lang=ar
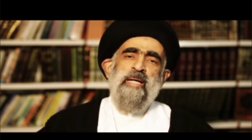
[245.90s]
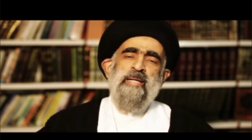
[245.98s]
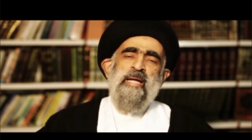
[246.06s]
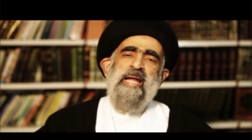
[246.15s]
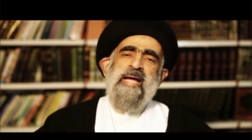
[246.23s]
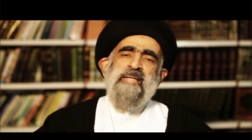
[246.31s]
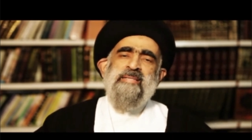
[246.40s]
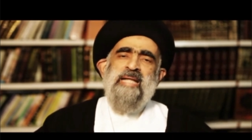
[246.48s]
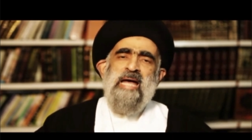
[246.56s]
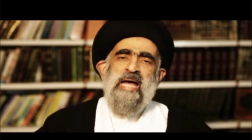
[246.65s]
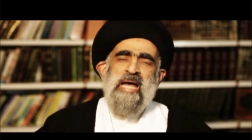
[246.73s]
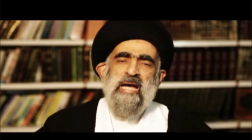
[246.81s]
أن
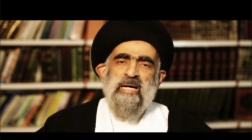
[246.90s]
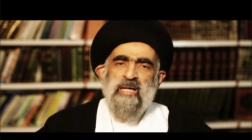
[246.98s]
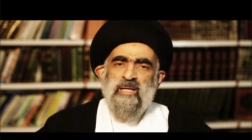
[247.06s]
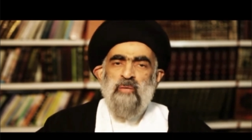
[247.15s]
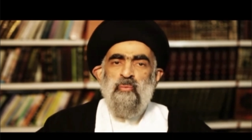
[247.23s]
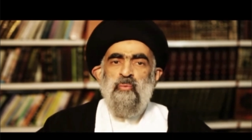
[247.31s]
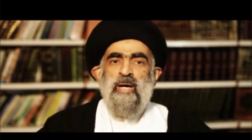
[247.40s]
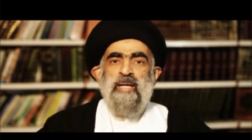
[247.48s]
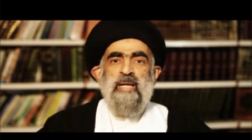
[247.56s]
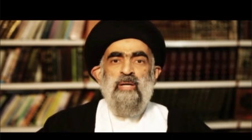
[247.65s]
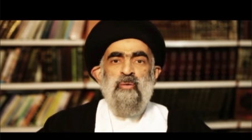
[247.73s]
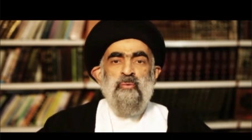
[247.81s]
الأعداء قضوا
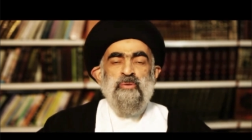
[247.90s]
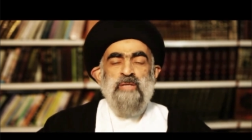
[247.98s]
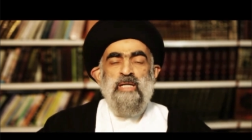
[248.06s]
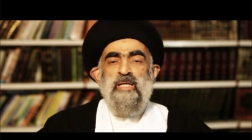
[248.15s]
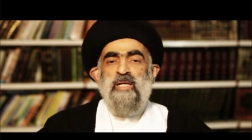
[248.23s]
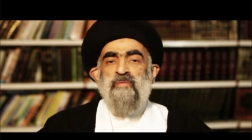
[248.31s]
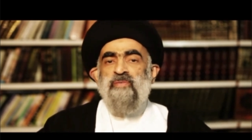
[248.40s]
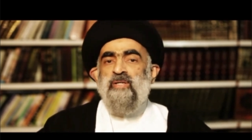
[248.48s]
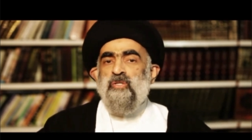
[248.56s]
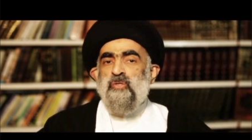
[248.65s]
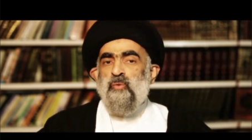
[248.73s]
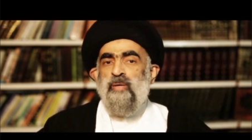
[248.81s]
على الحسين
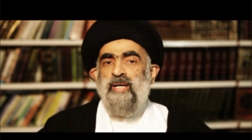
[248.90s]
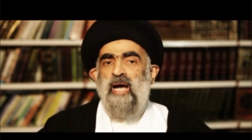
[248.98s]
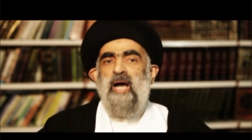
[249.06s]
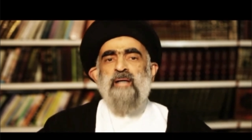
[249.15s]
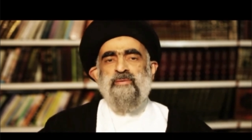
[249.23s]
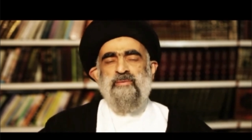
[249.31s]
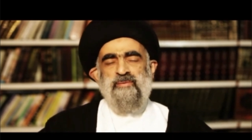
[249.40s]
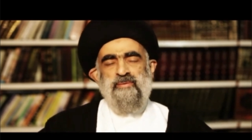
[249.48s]
في سويعات